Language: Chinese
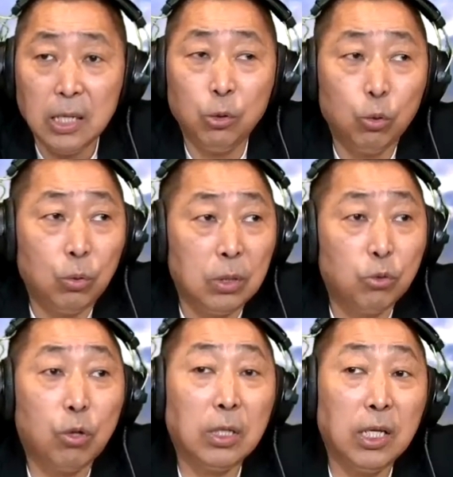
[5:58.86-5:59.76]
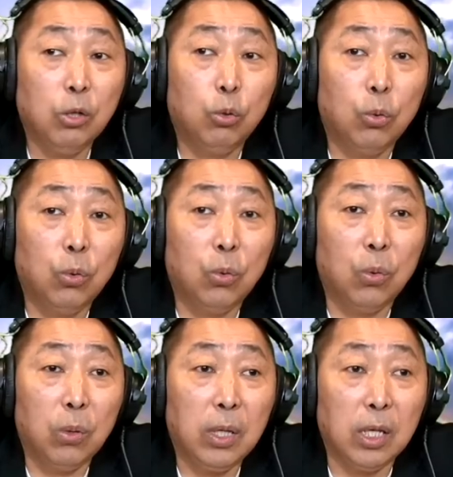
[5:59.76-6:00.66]
印度，你说印
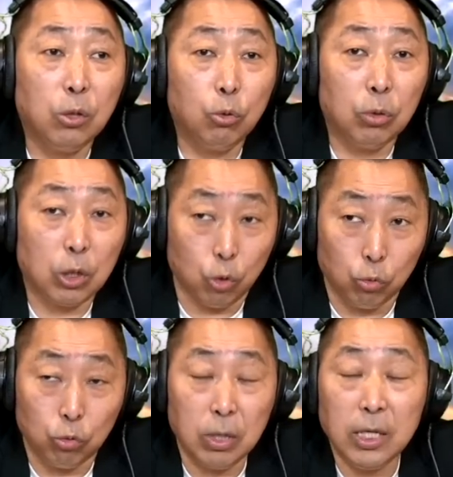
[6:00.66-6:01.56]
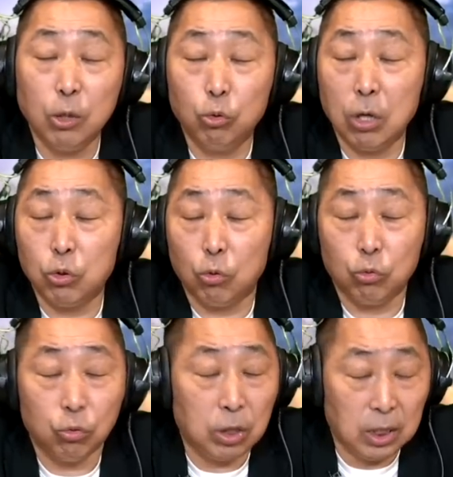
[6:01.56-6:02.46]
度印度的种族，印度的种
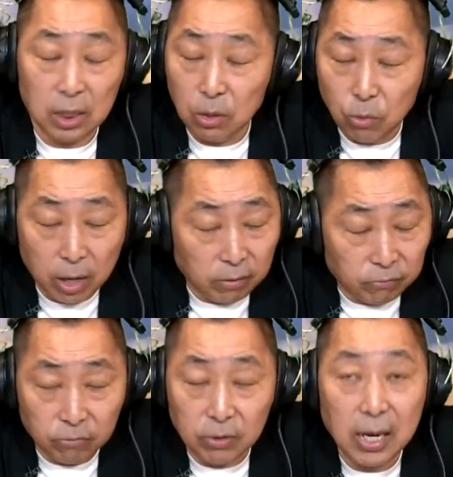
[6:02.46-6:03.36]
族极为复